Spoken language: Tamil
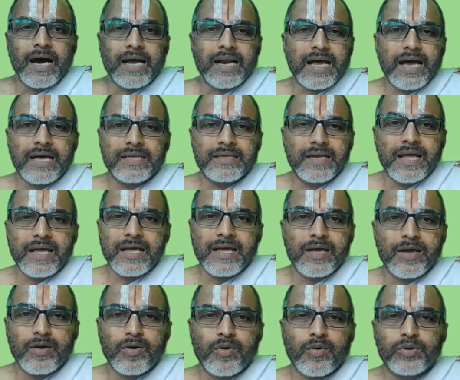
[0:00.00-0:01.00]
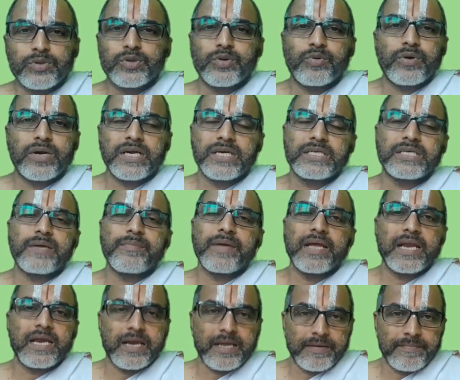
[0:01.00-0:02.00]
ஆனால் அதில் கொஞ்சம் கூட இஷ்டமே
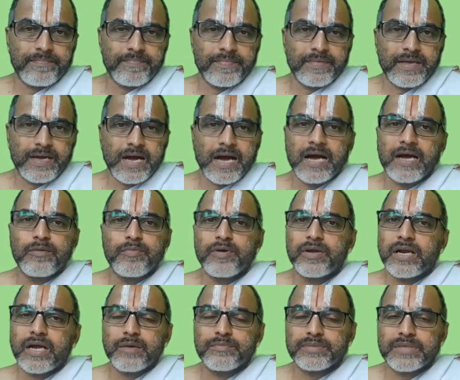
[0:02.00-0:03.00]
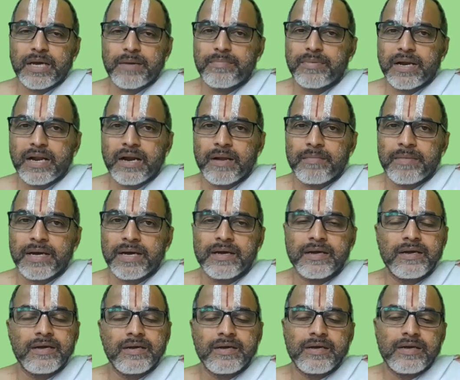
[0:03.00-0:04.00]
இல்லை அங்கே போய் நாம் சாப்பிடலாமா
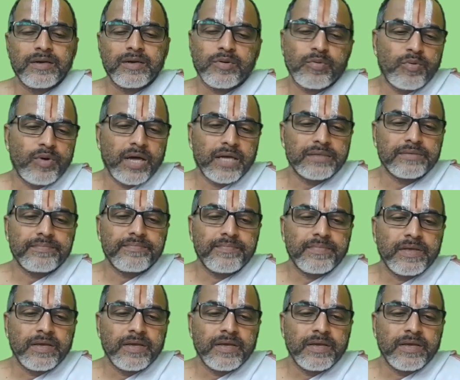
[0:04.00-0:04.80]
கூடாது